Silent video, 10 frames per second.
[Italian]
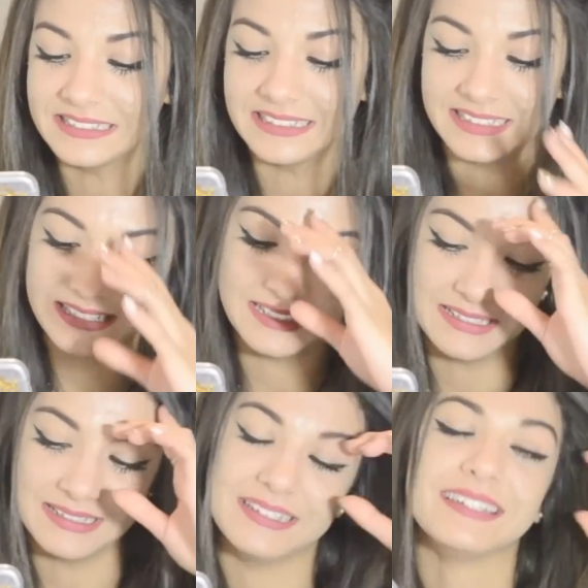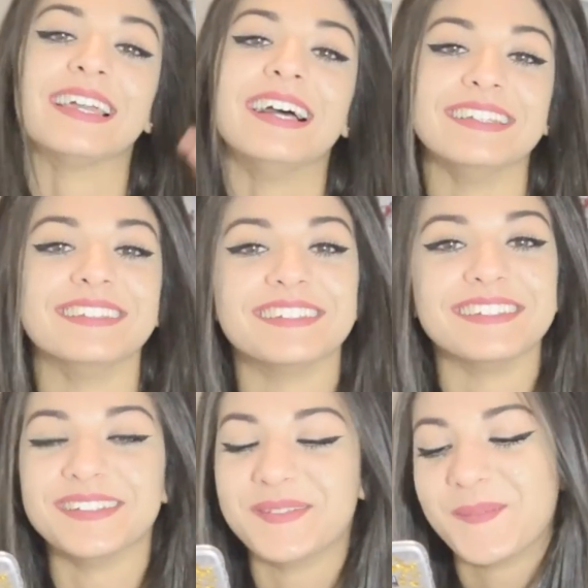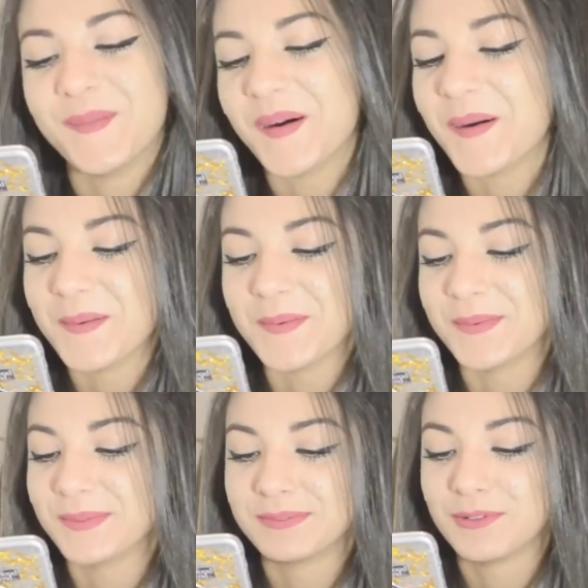E niente, wow,